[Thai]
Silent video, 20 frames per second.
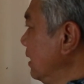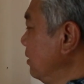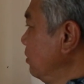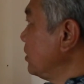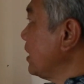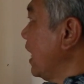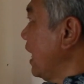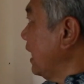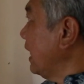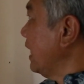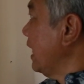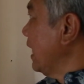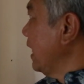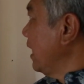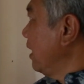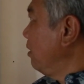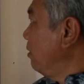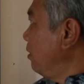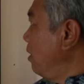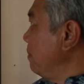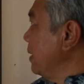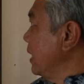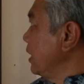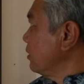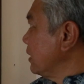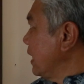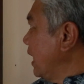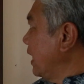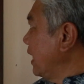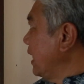อุตสาคเนียคอมมิวนิสต์
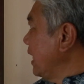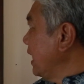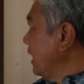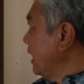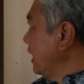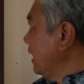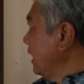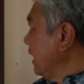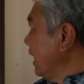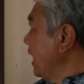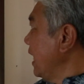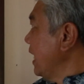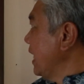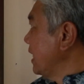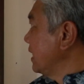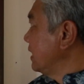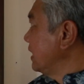อุตสาคเนียและเอ